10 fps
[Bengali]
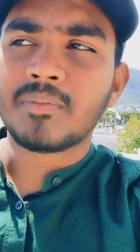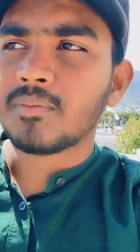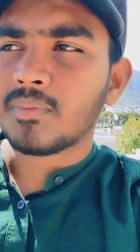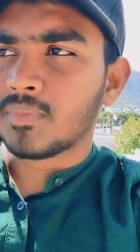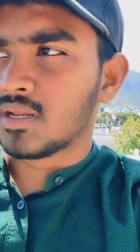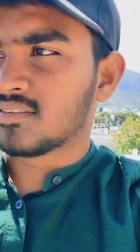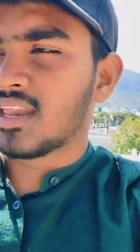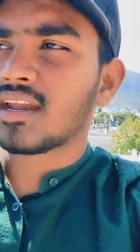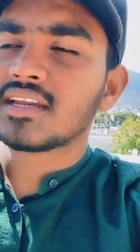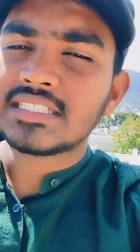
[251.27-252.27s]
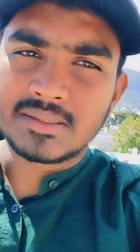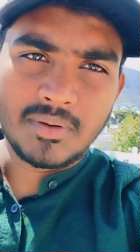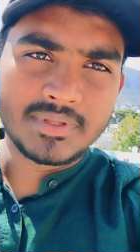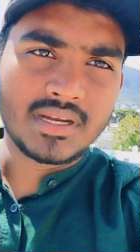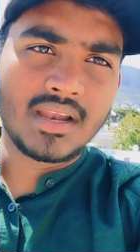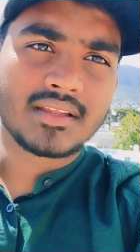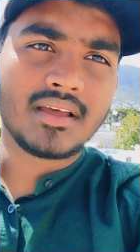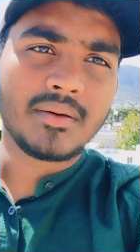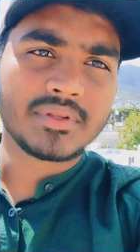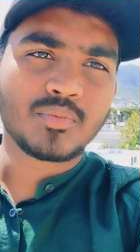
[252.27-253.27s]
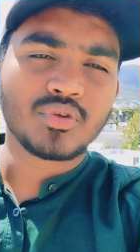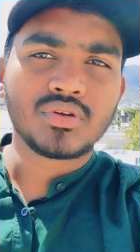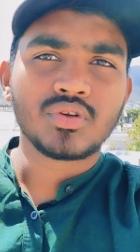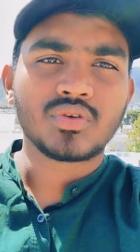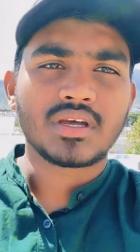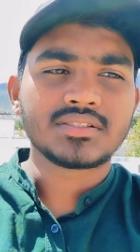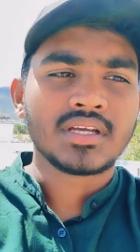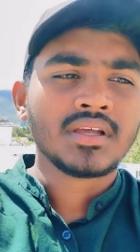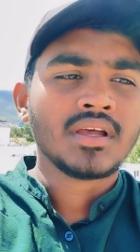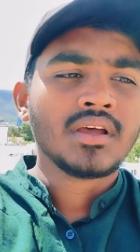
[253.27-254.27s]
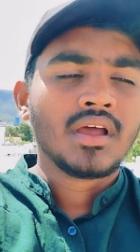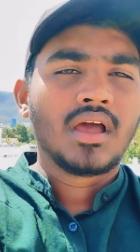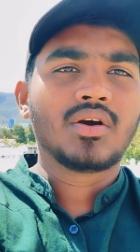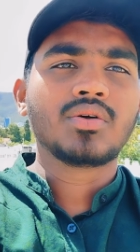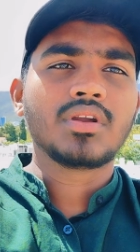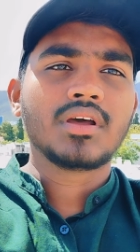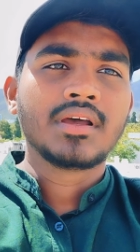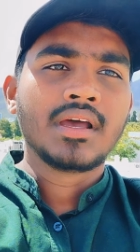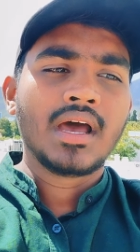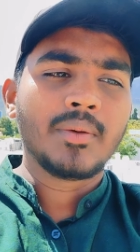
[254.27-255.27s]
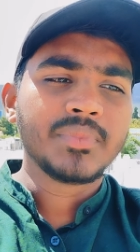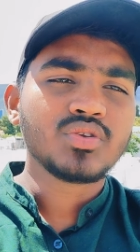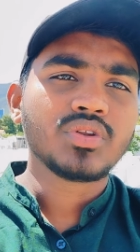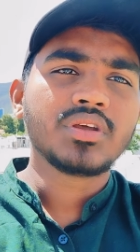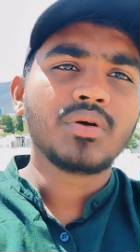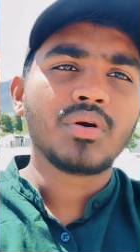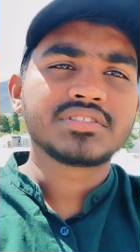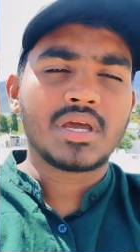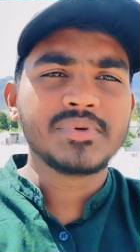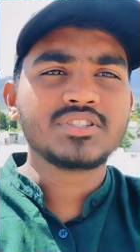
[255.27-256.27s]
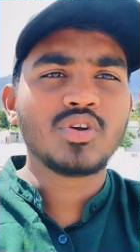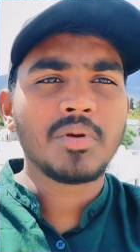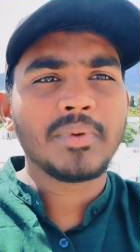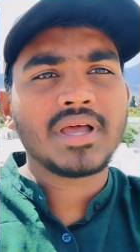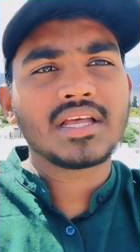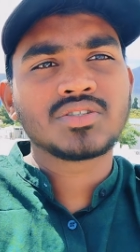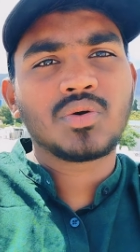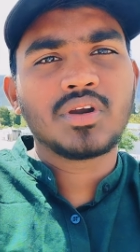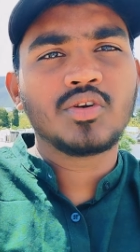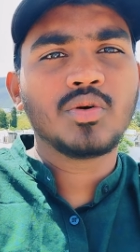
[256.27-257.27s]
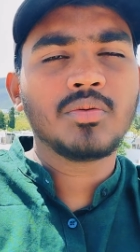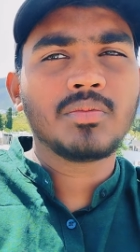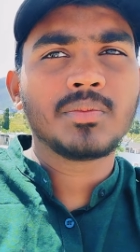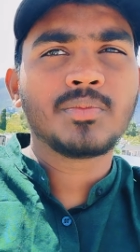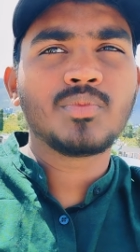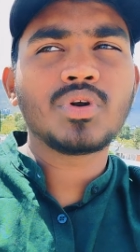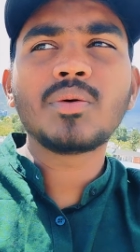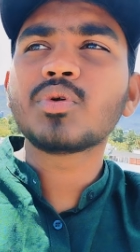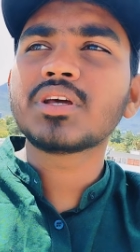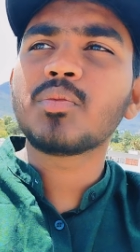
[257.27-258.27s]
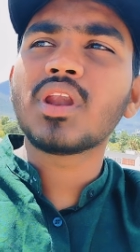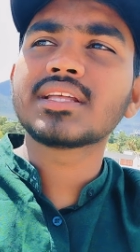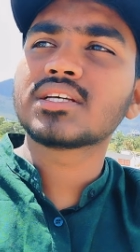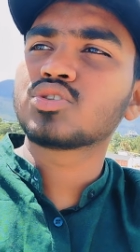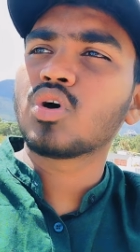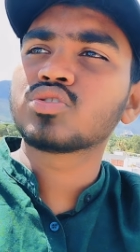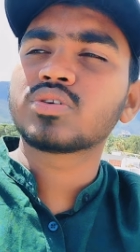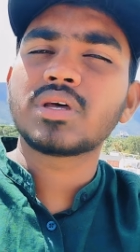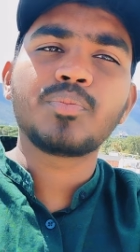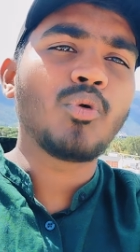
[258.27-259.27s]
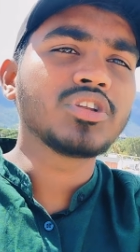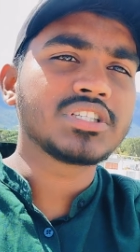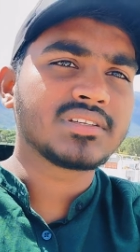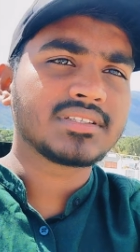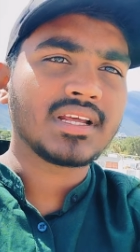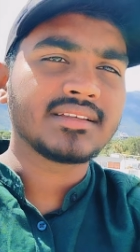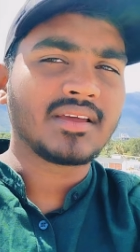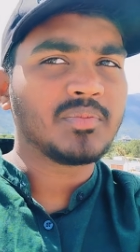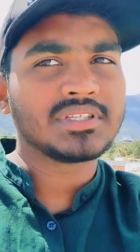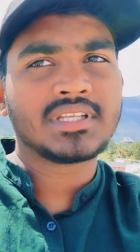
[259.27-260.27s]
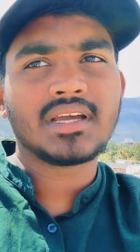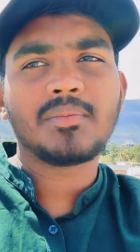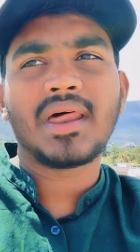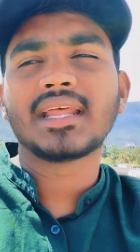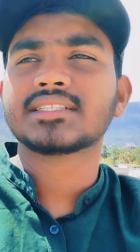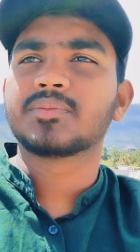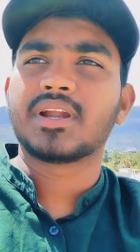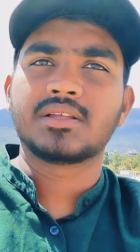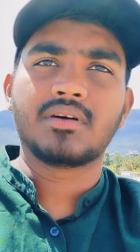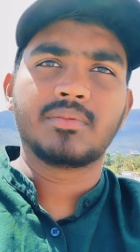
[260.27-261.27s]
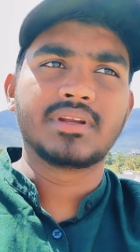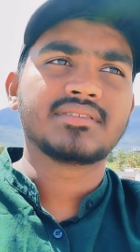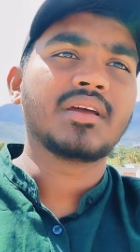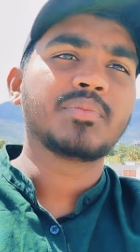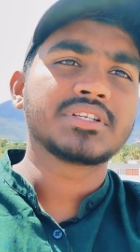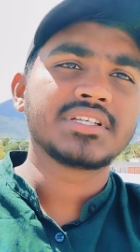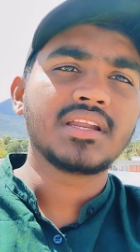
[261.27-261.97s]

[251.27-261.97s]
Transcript: মানে স্যালারির হিসাব আমাদের আলাদা আমাদের প্রতিনিয়ত কাজ এখন আপনি যদি ছাব্বিশ জন ভাবে কাজ করেন ওই মোটামুটি বলা যায় সহজ কথা পঞ্চাশ হাজার টাকা সাইপ্রাস থেকে বাংলাদেশে পাঠাতে পারবেন সাইপ্রাসের